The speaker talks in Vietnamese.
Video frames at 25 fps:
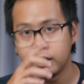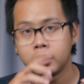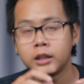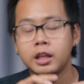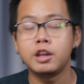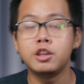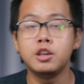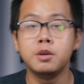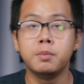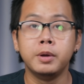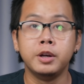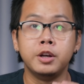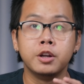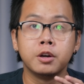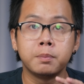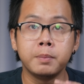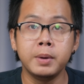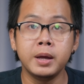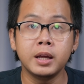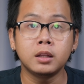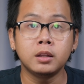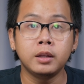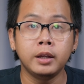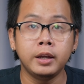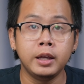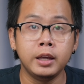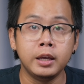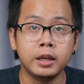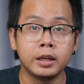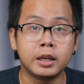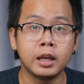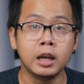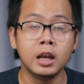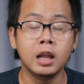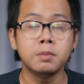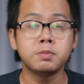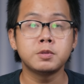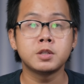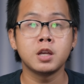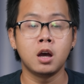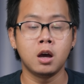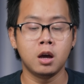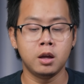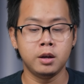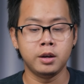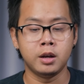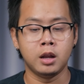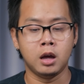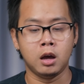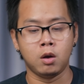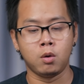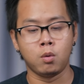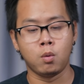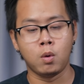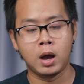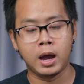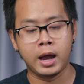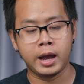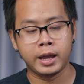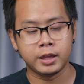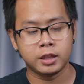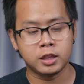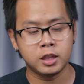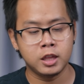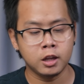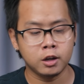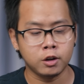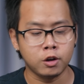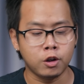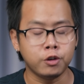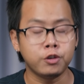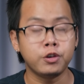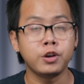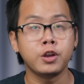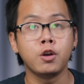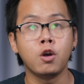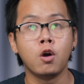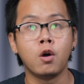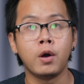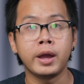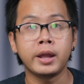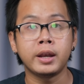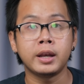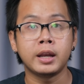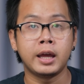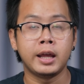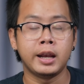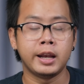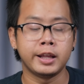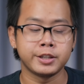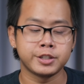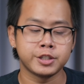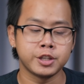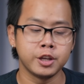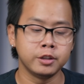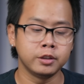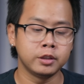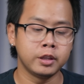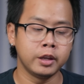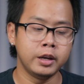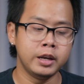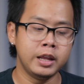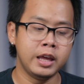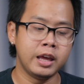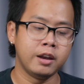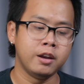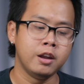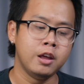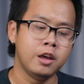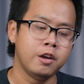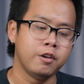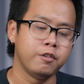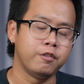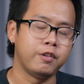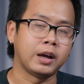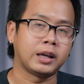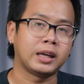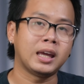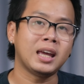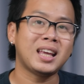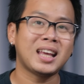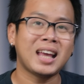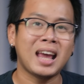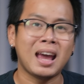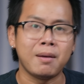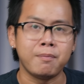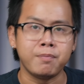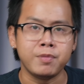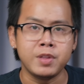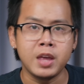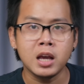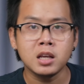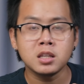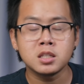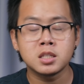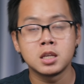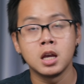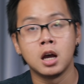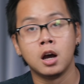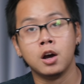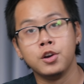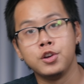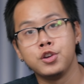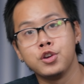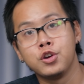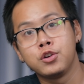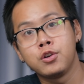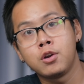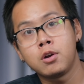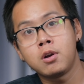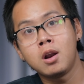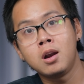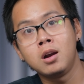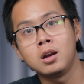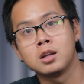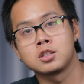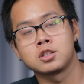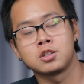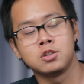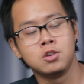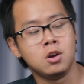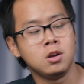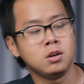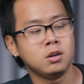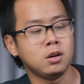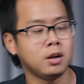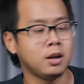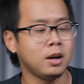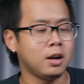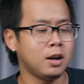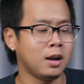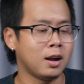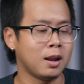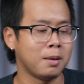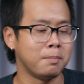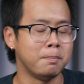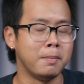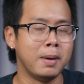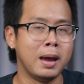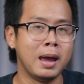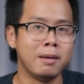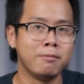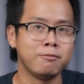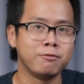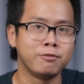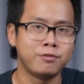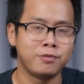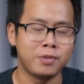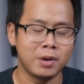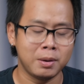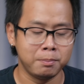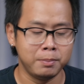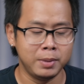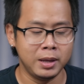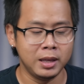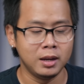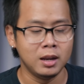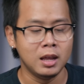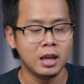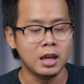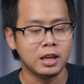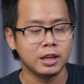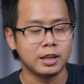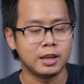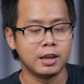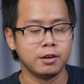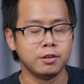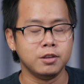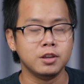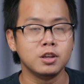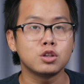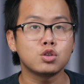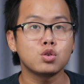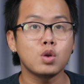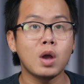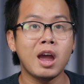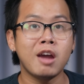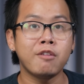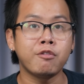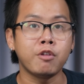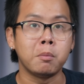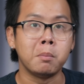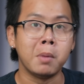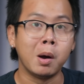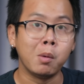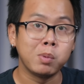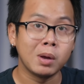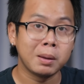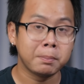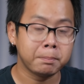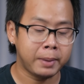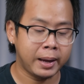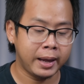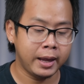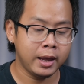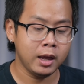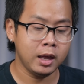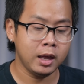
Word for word: thế như mình được biết thì cái lớp sơn ở ngoài chiếc nón Ringo S này là sơn tĩnh điện và cái cảm giác sờ nó rất là sướng, nó rất là mềm và mịn kiểu như xoa vào mông em bé